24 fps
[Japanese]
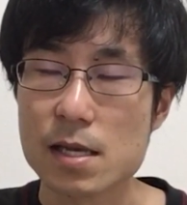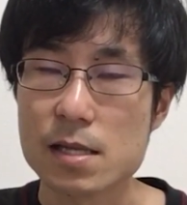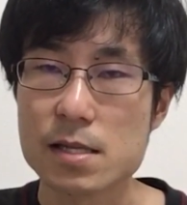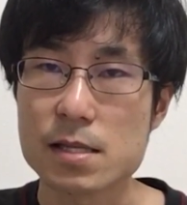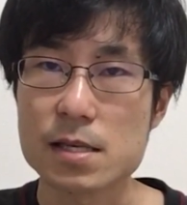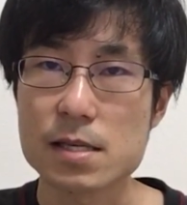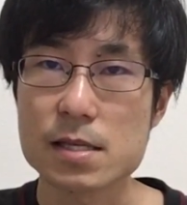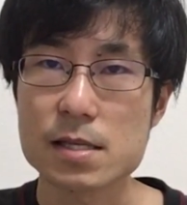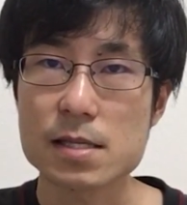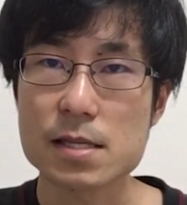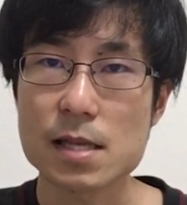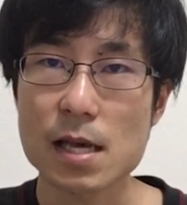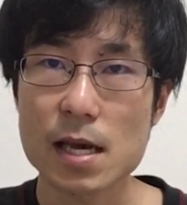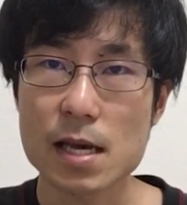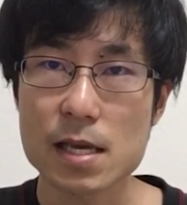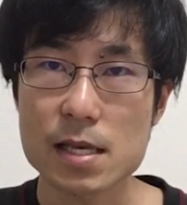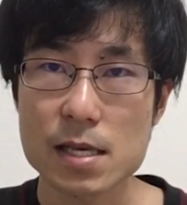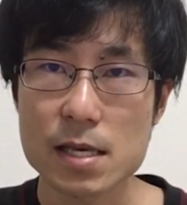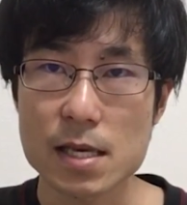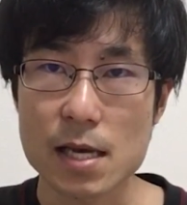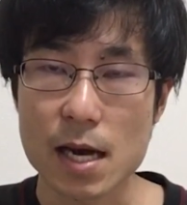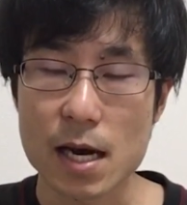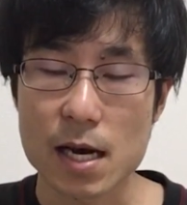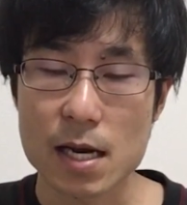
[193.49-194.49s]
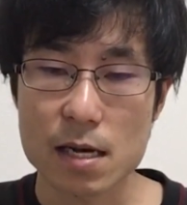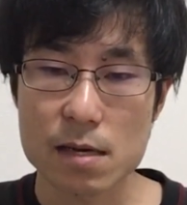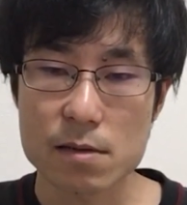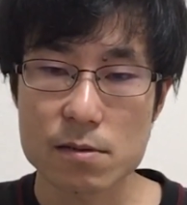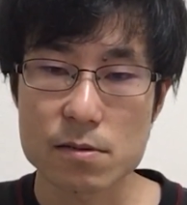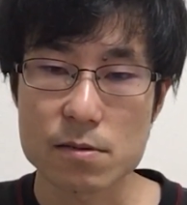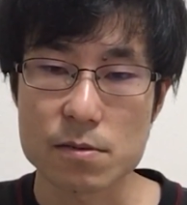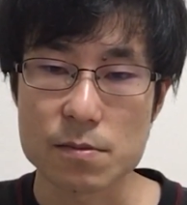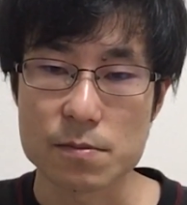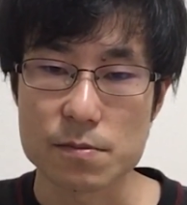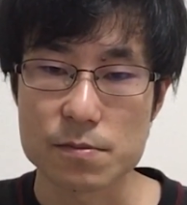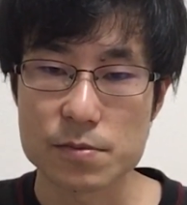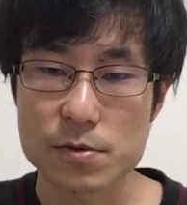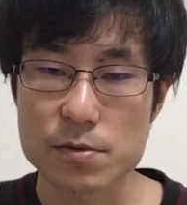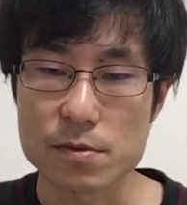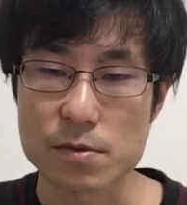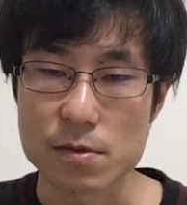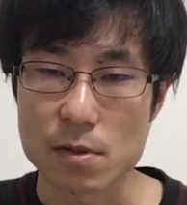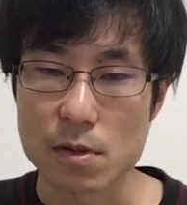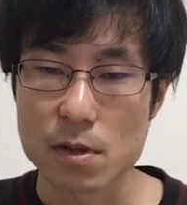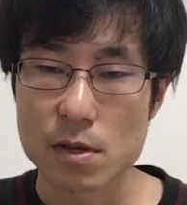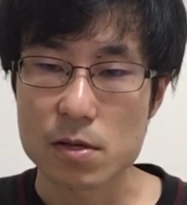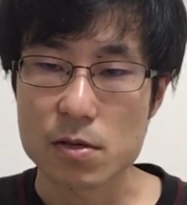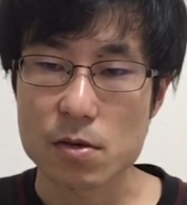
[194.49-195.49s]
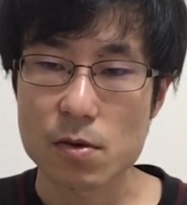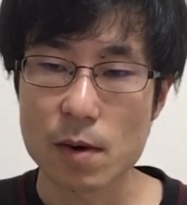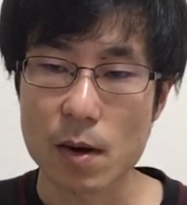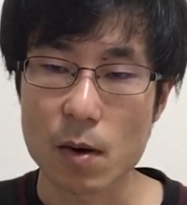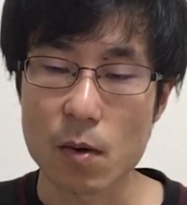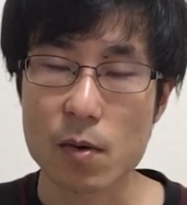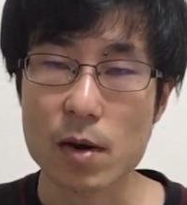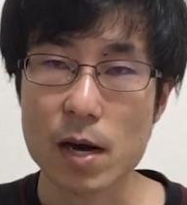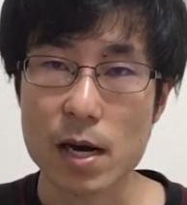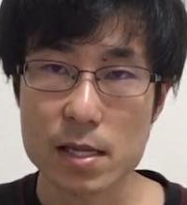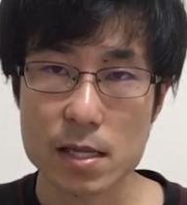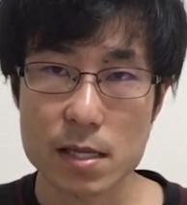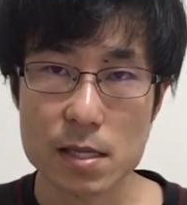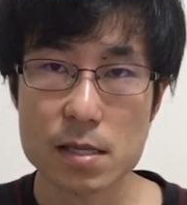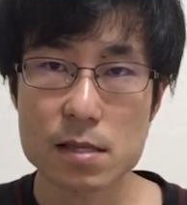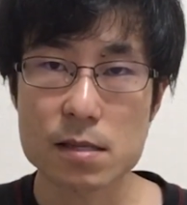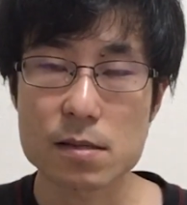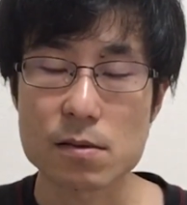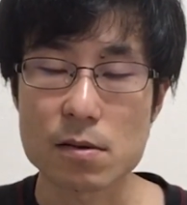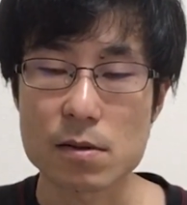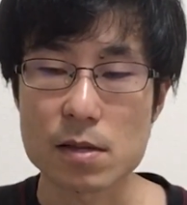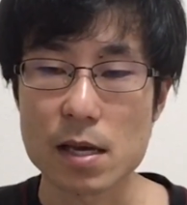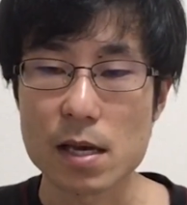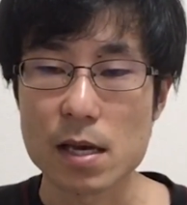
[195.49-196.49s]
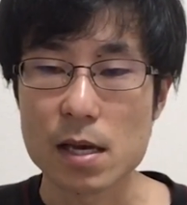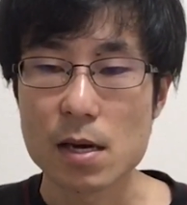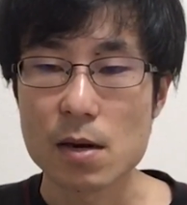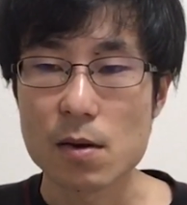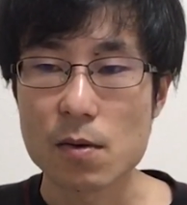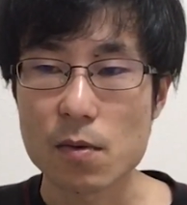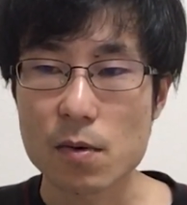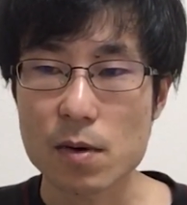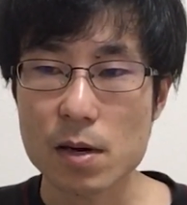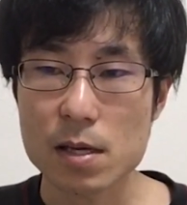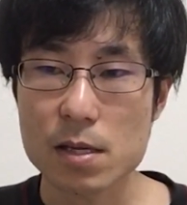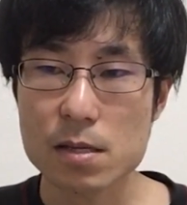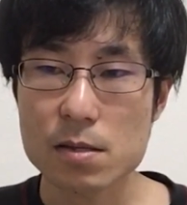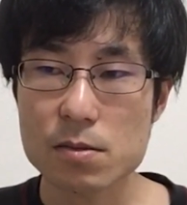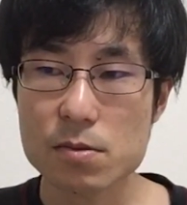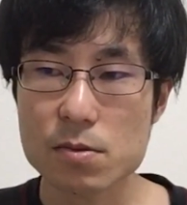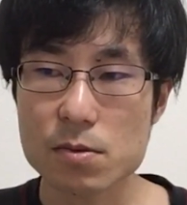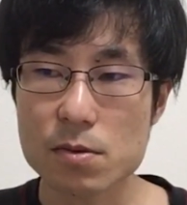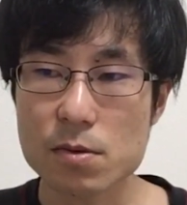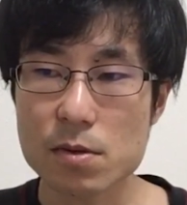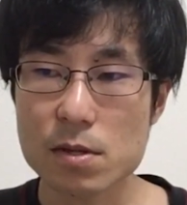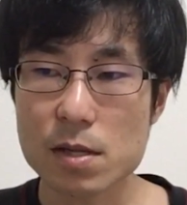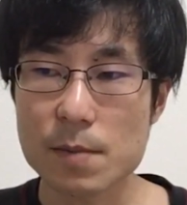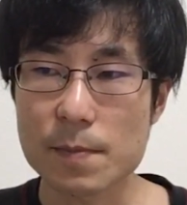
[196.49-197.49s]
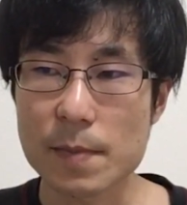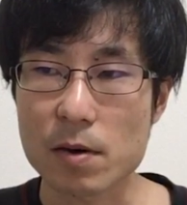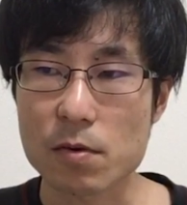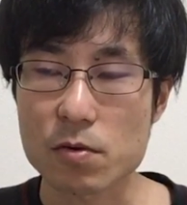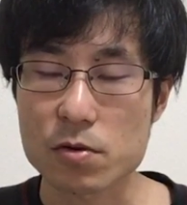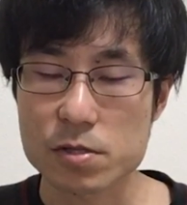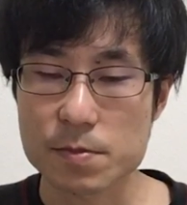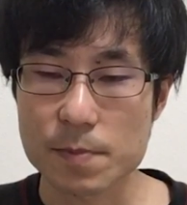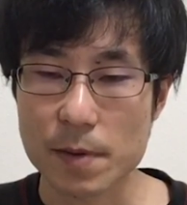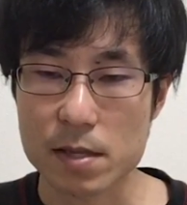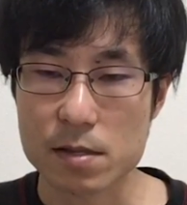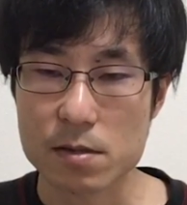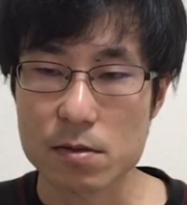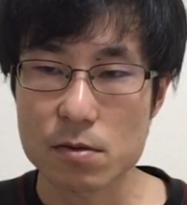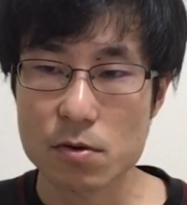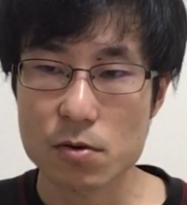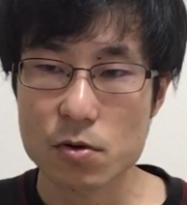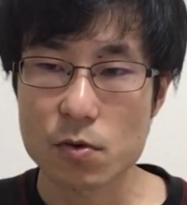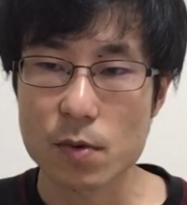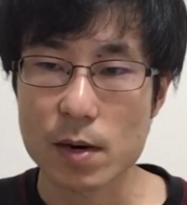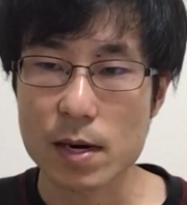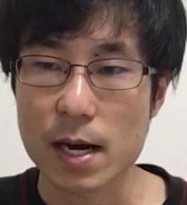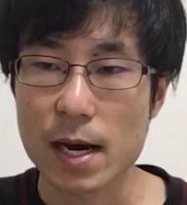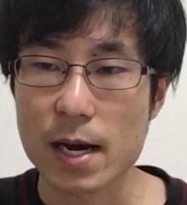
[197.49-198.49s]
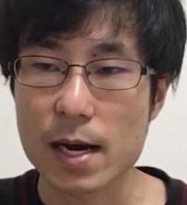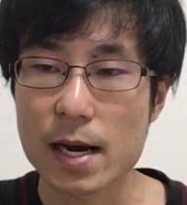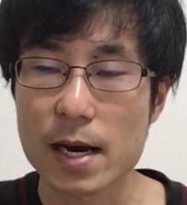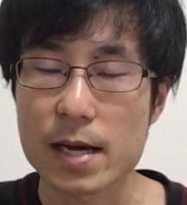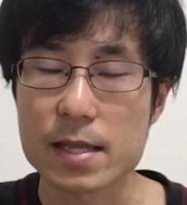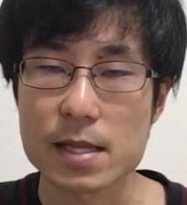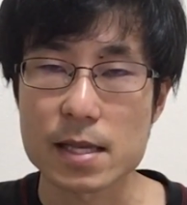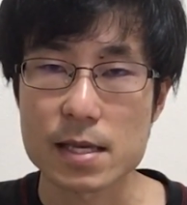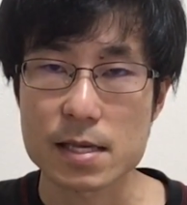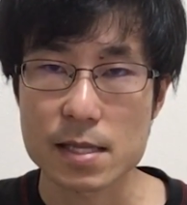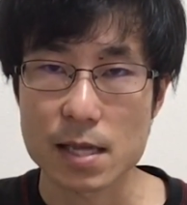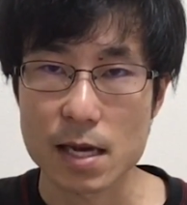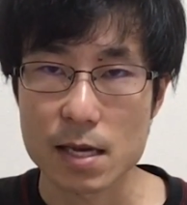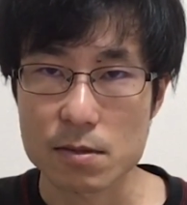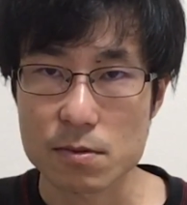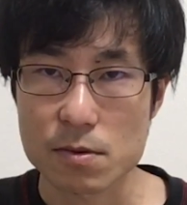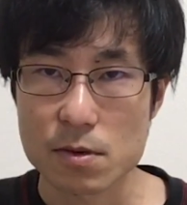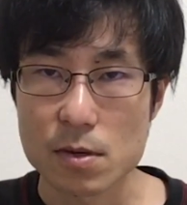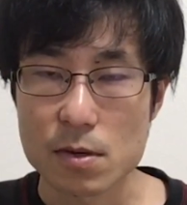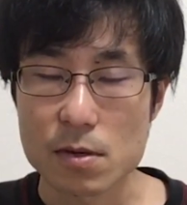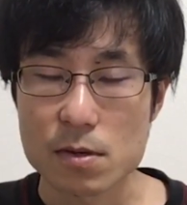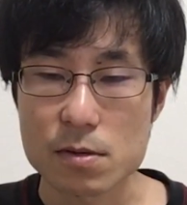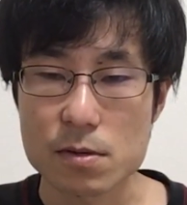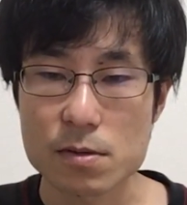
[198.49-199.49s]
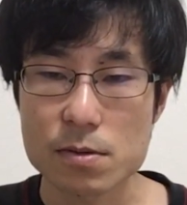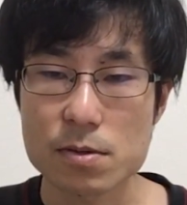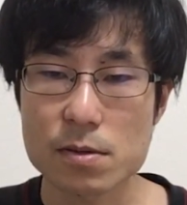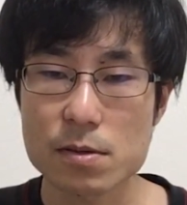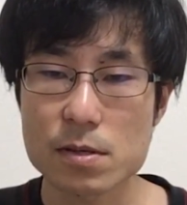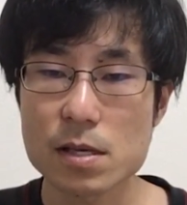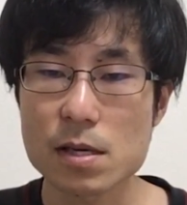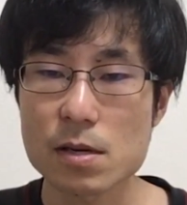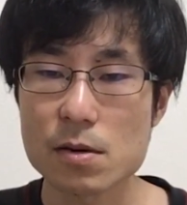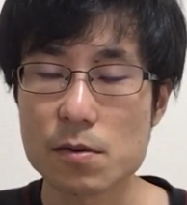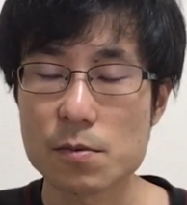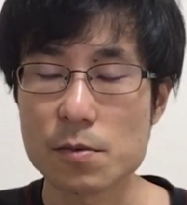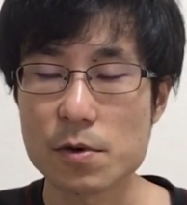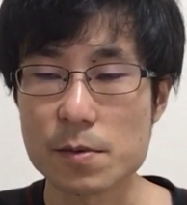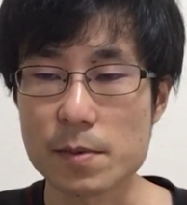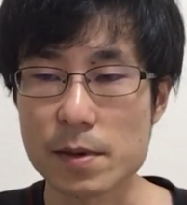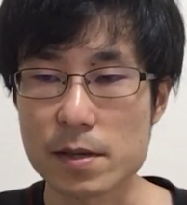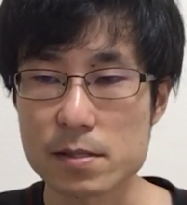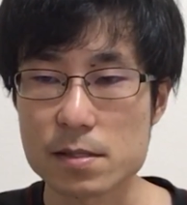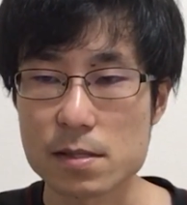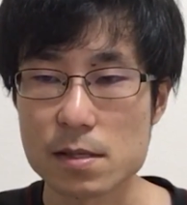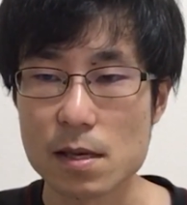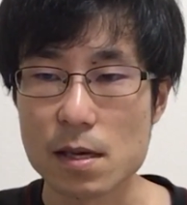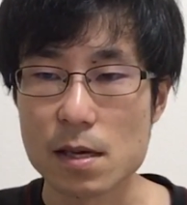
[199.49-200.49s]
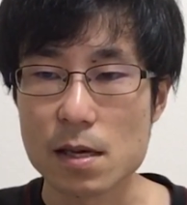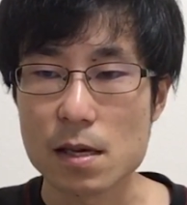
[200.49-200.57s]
実際に払う分要はお金ですよねお金のところでまコスパっていうのを今日は考えていきたいというふうに思います